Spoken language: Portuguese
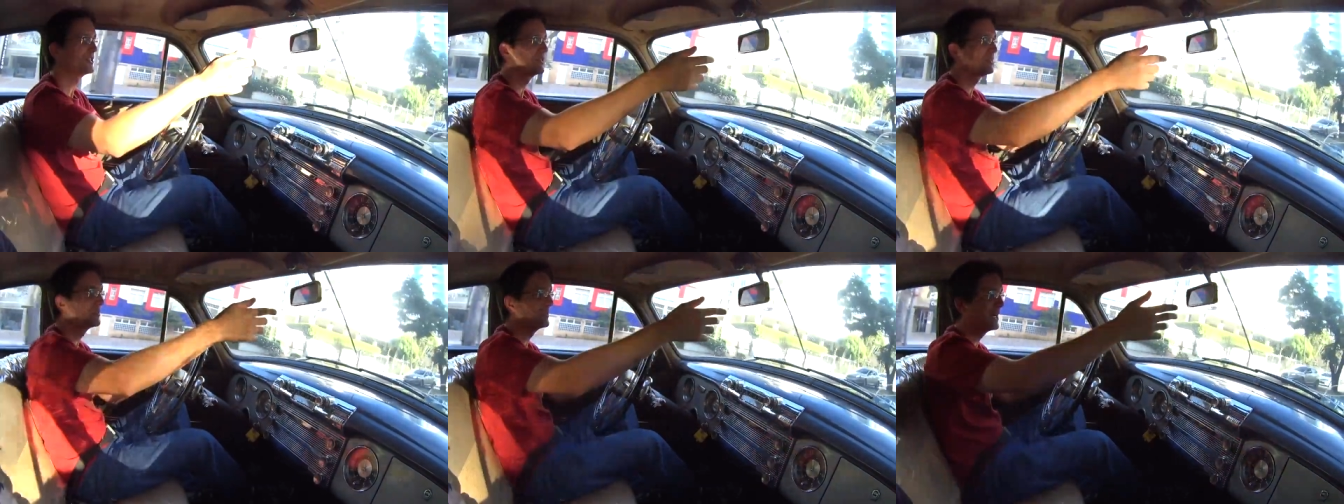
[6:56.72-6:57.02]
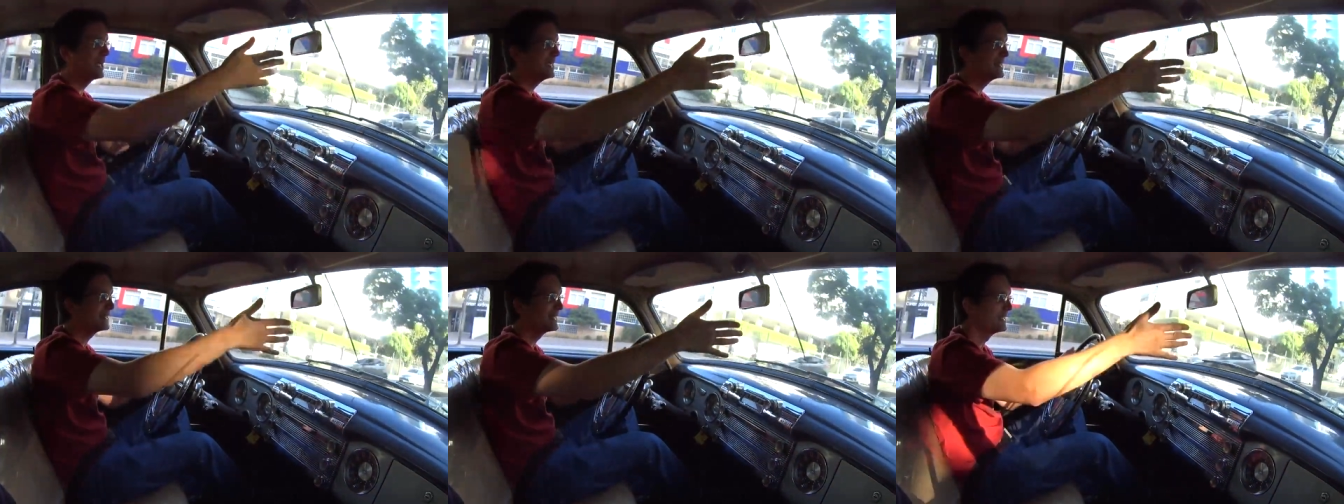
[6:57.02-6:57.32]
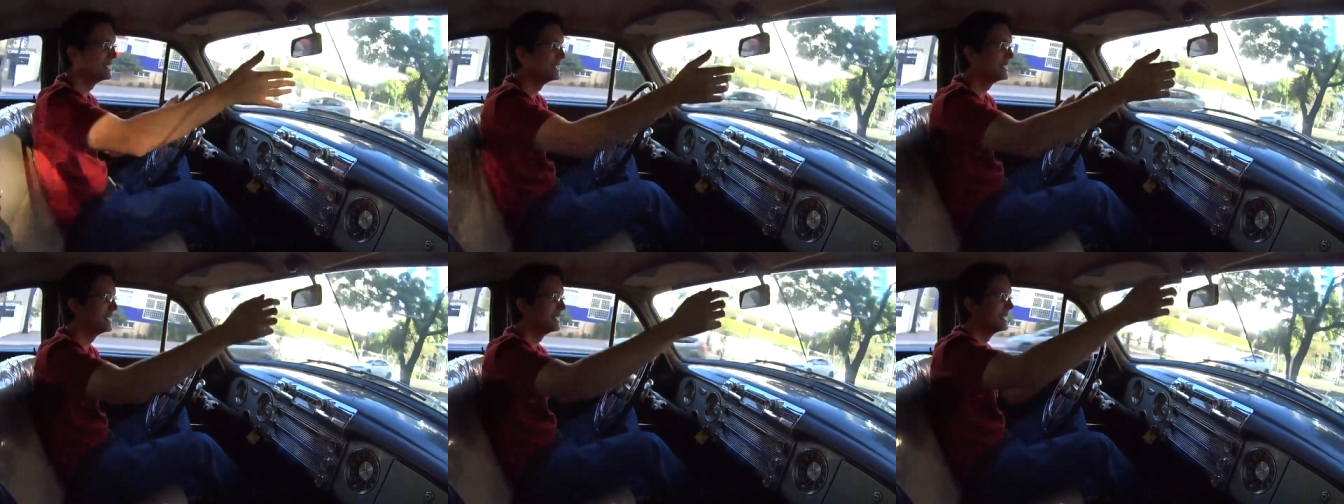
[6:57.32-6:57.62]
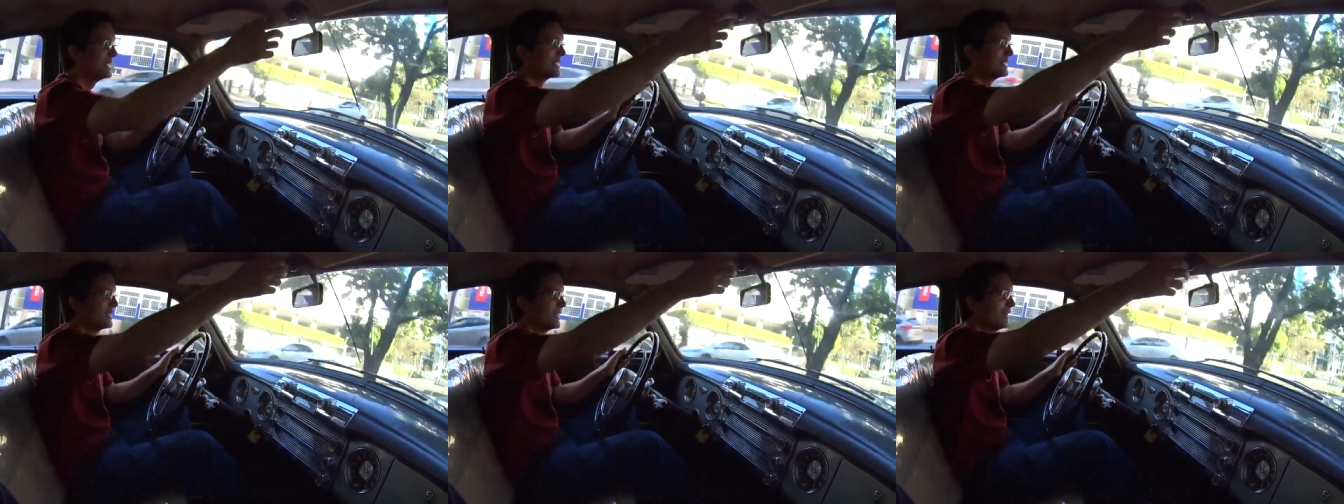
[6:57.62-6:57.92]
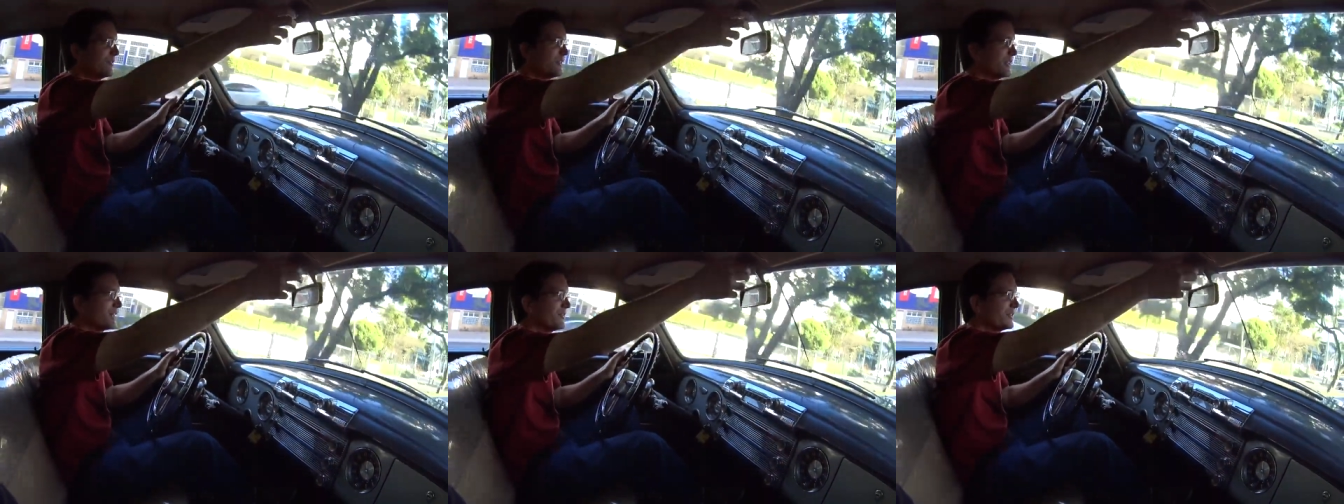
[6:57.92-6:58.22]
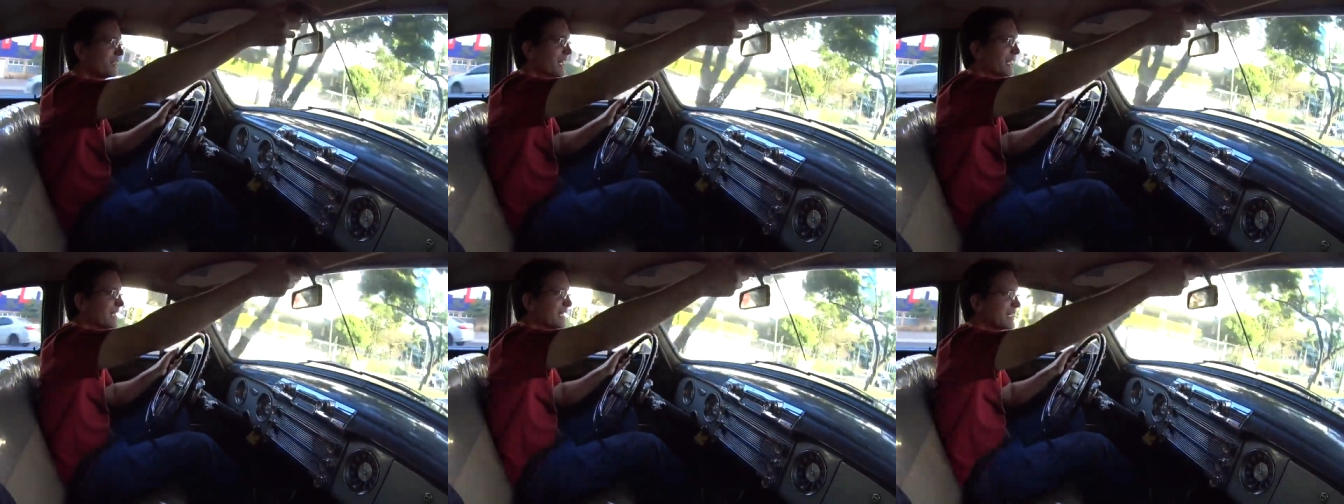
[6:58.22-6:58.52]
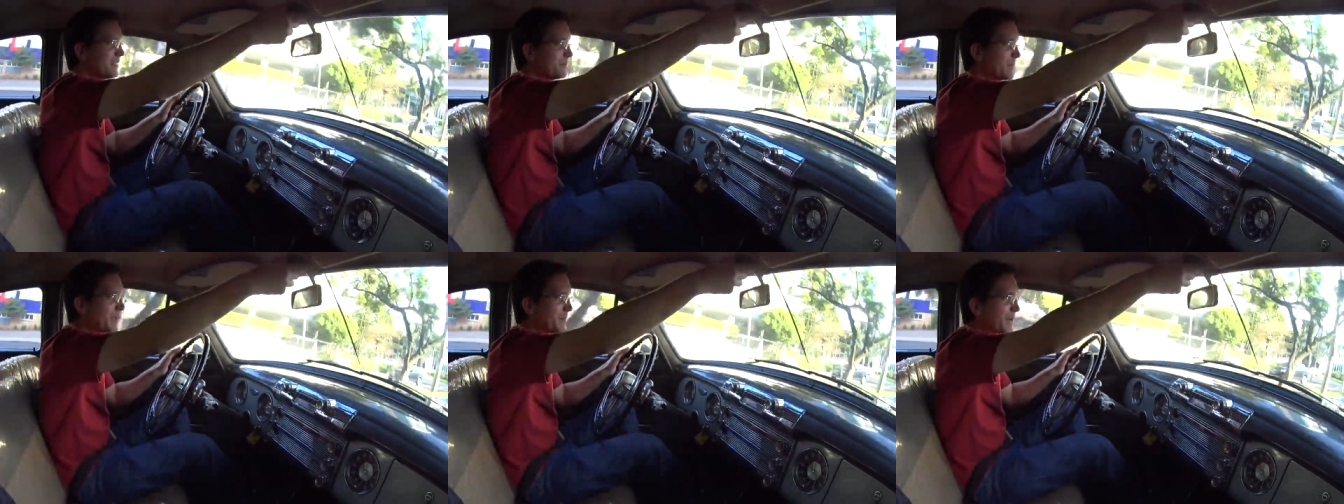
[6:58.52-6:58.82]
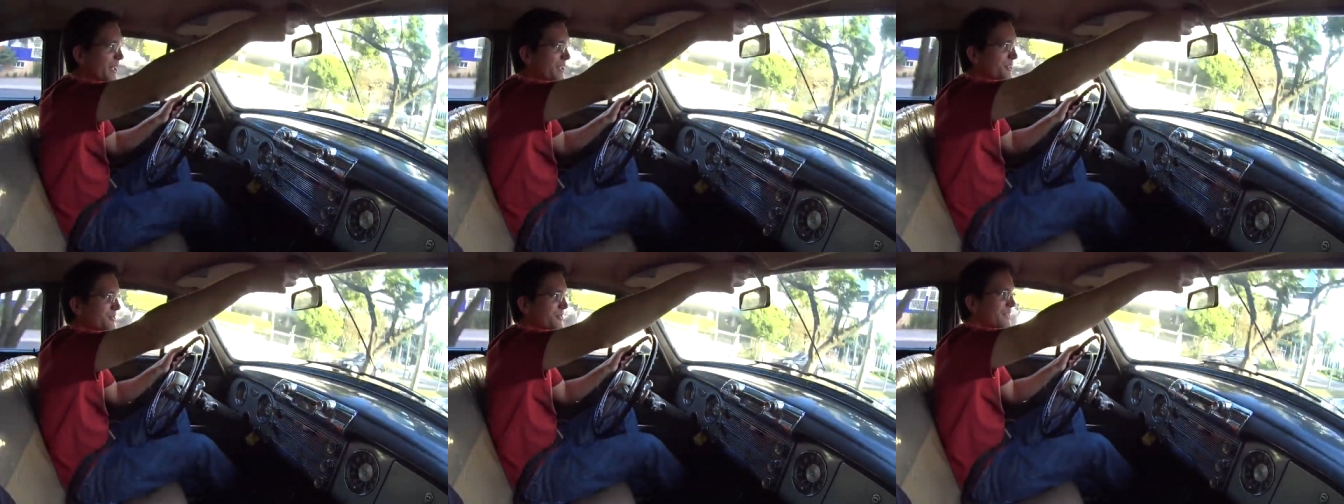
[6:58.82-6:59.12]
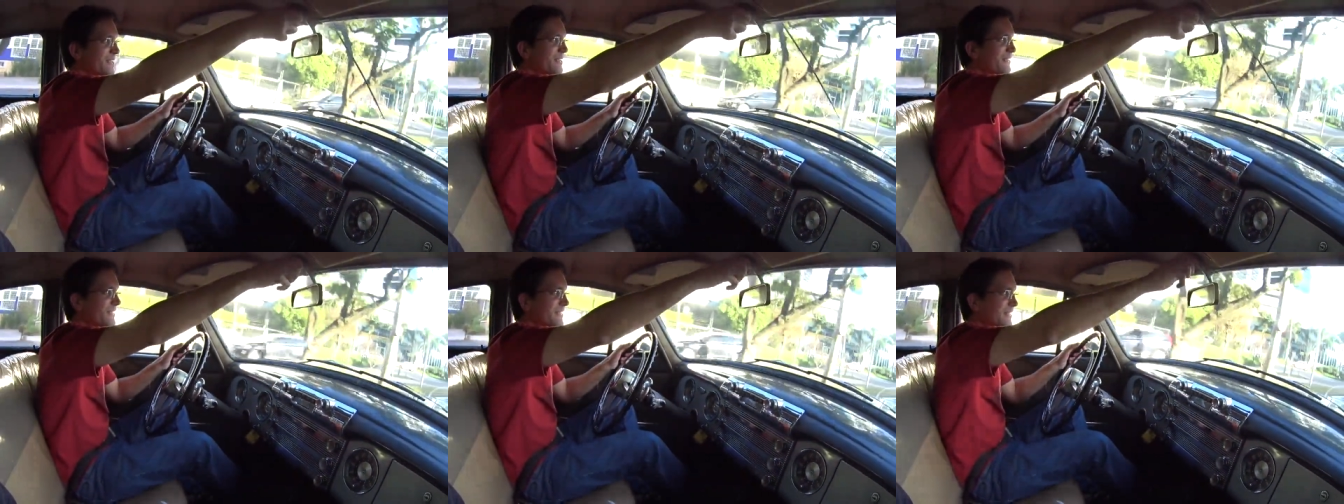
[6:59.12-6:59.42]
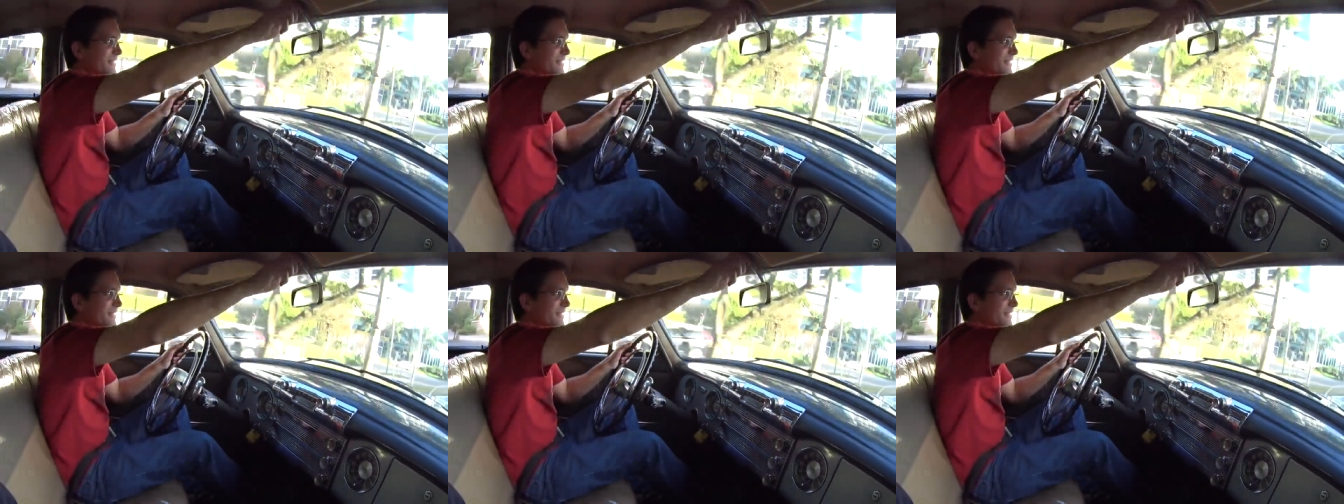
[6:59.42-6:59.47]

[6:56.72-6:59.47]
e tudo mais, então ela fica virada aqui para baixo, né.